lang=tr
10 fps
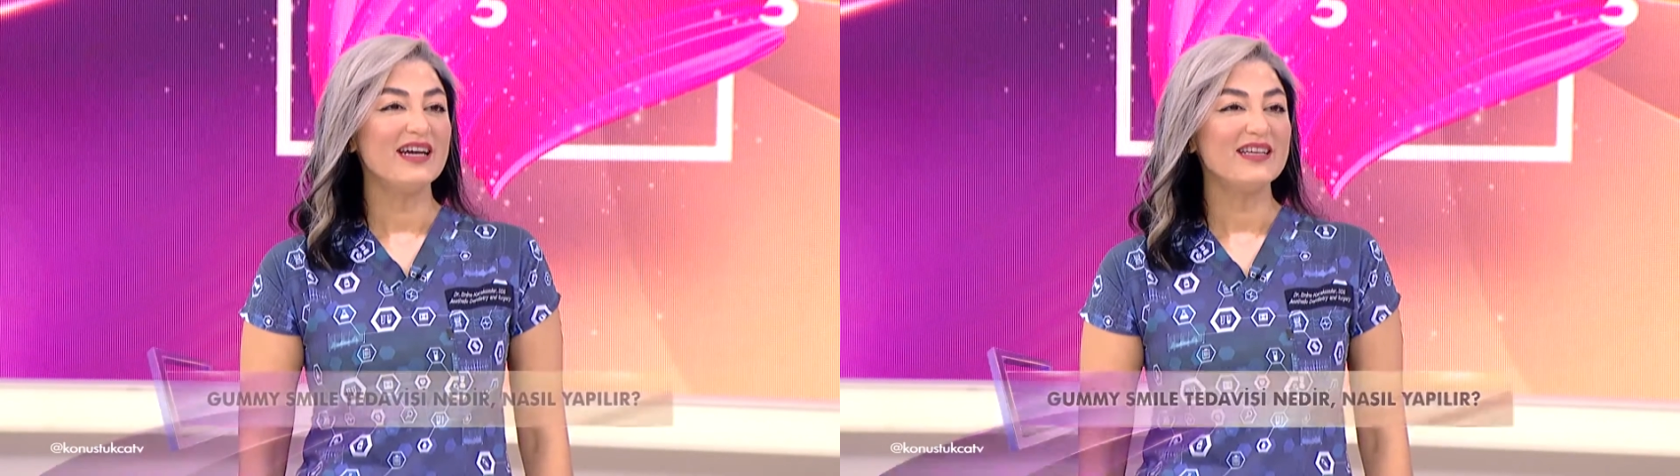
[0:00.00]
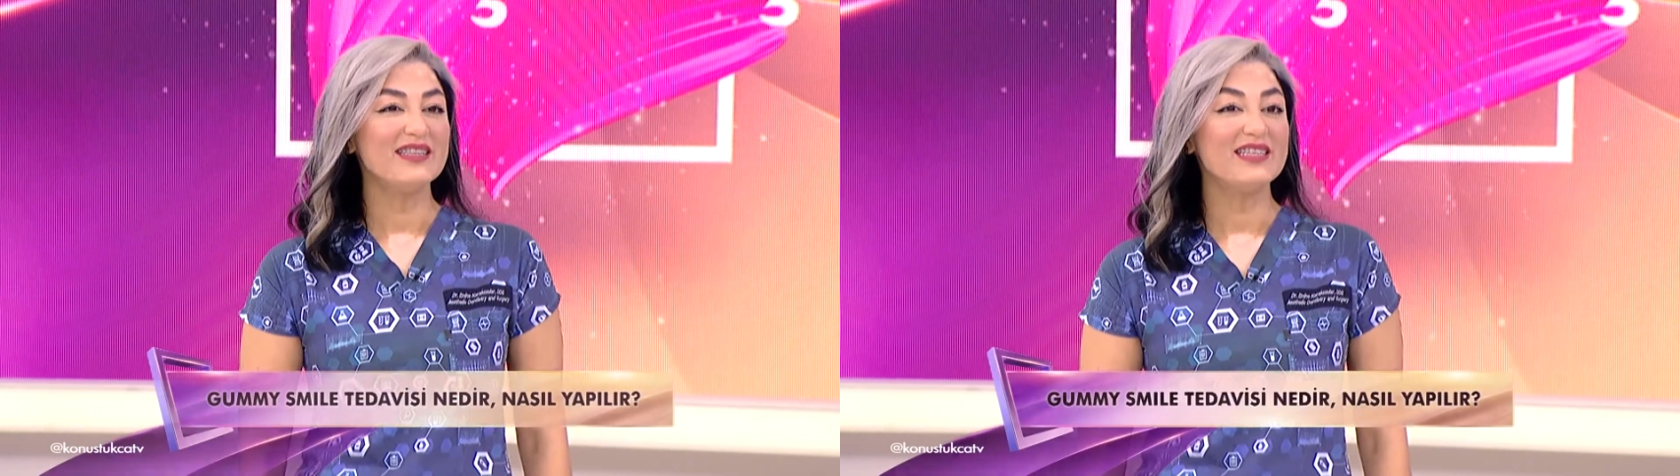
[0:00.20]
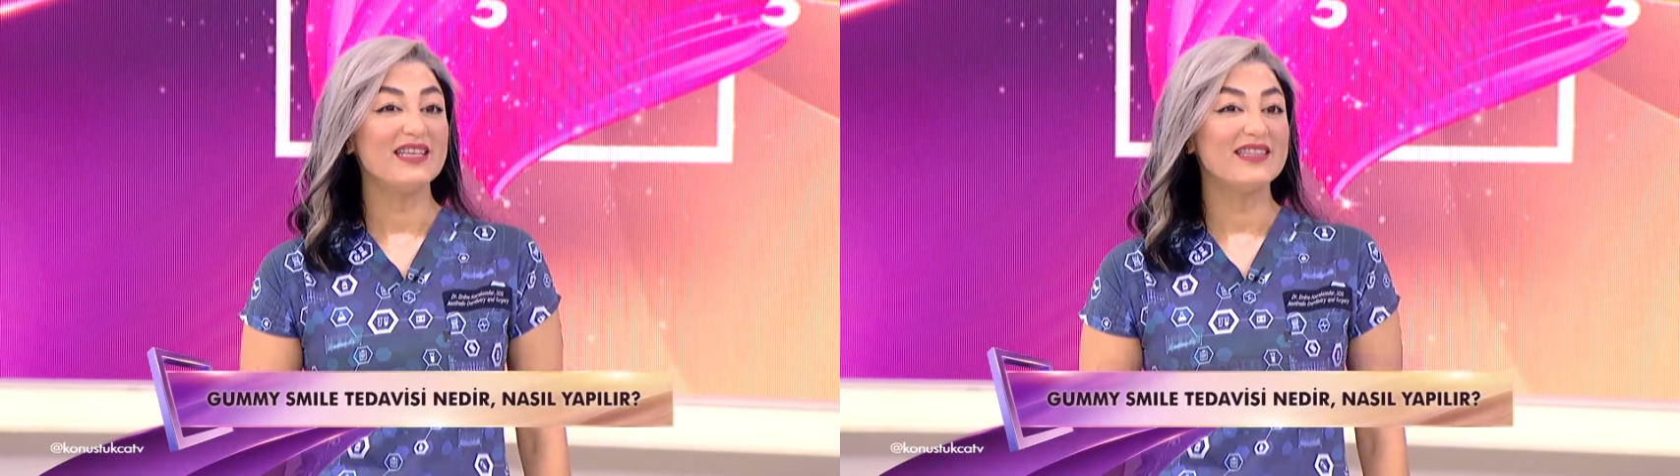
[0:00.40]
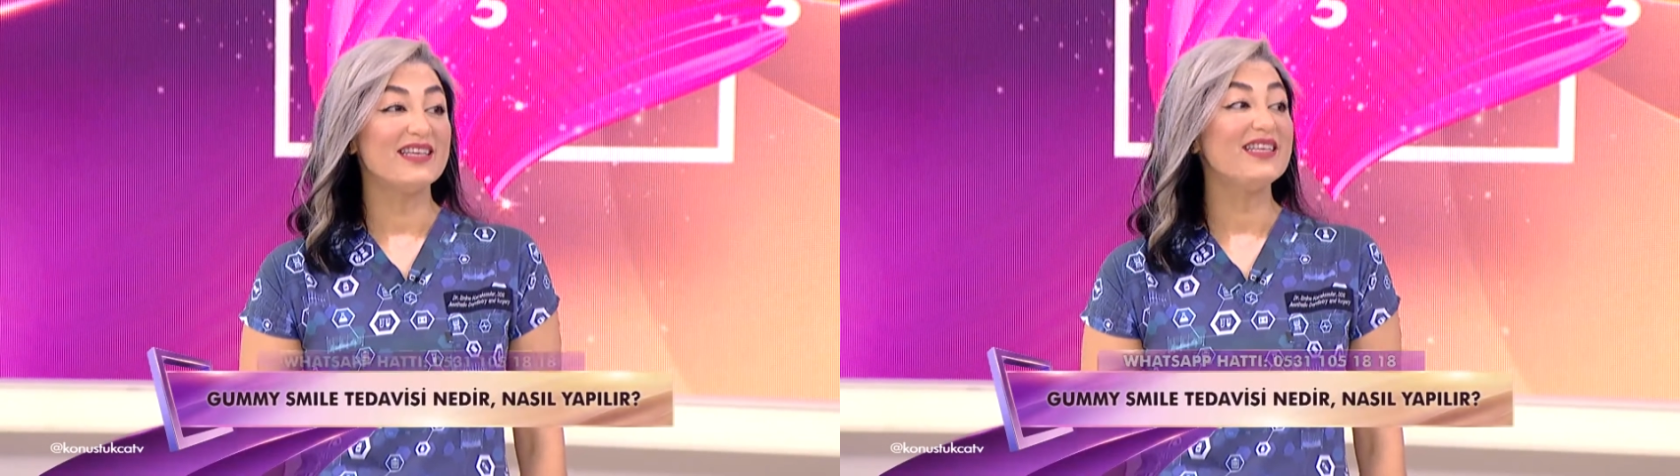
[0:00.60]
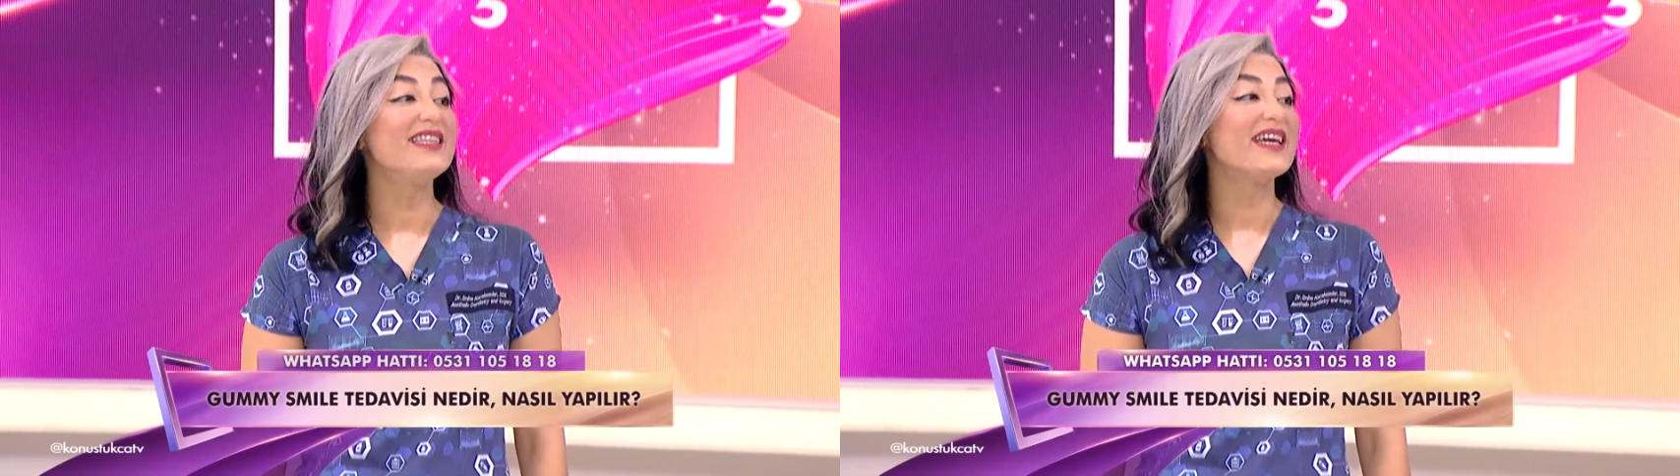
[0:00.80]
Yani diş
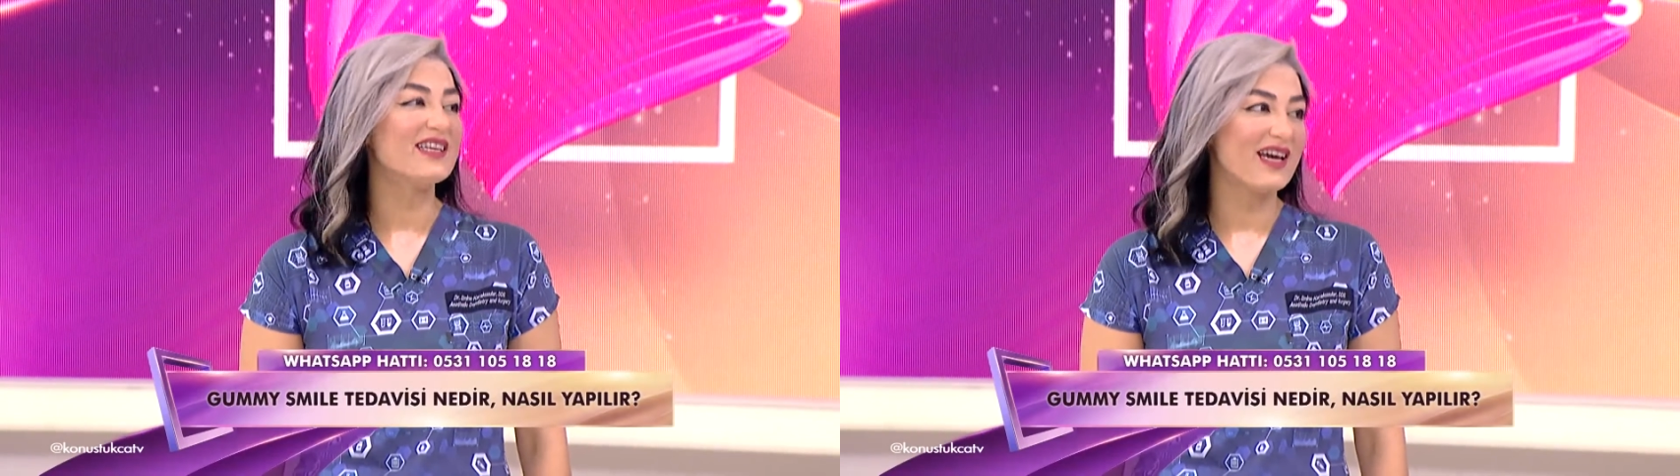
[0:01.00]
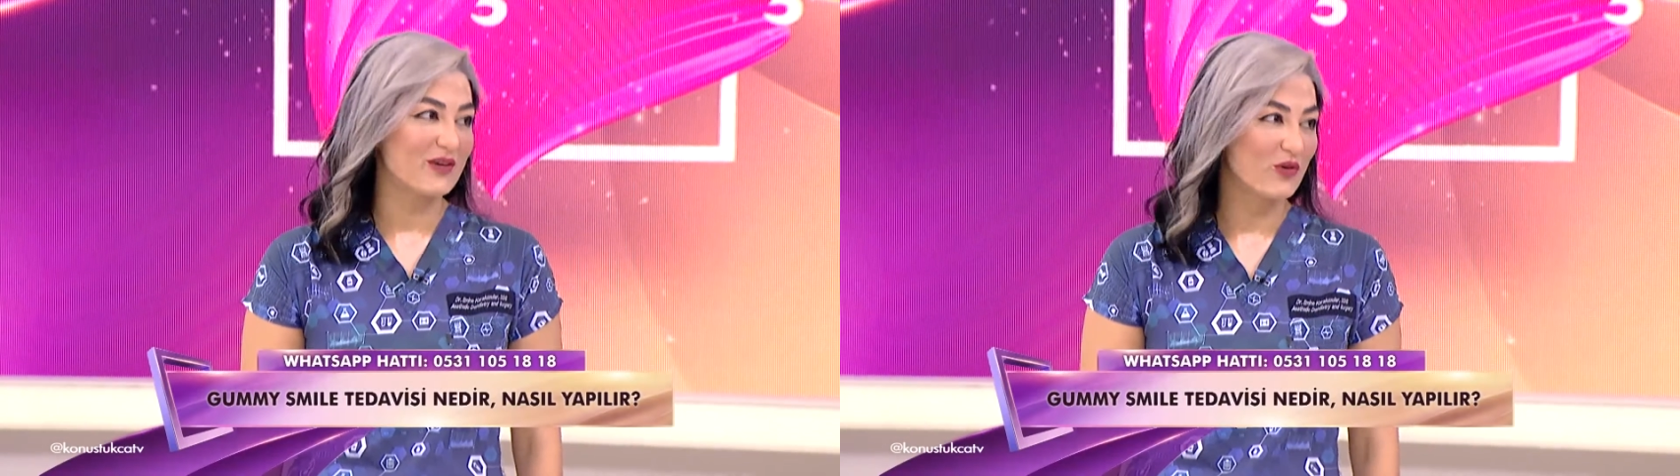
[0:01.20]
etlerinin ne kadar